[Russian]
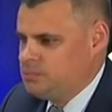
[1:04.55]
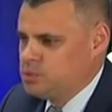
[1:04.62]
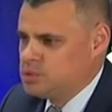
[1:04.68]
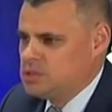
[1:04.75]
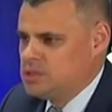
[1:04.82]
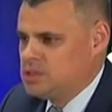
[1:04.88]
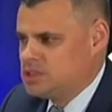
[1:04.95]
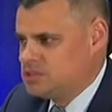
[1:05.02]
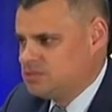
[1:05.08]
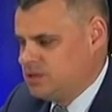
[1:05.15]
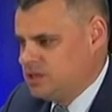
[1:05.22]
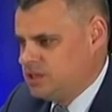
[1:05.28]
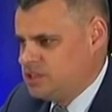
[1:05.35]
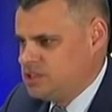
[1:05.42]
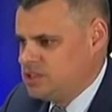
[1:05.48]
после
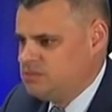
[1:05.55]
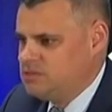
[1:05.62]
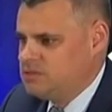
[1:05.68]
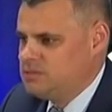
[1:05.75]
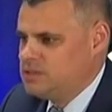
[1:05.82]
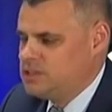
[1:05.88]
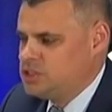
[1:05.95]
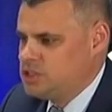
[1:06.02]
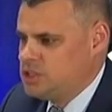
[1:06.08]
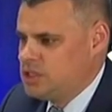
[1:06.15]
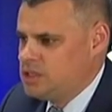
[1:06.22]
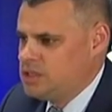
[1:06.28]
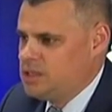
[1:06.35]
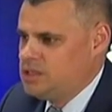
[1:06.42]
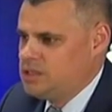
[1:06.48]
нашего агрессивного
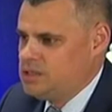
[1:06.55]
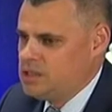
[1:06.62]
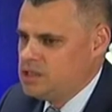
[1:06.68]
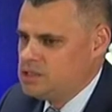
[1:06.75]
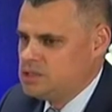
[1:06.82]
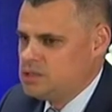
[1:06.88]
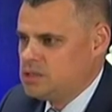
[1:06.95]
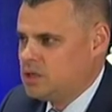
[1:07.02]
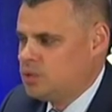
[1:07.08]
лечения есть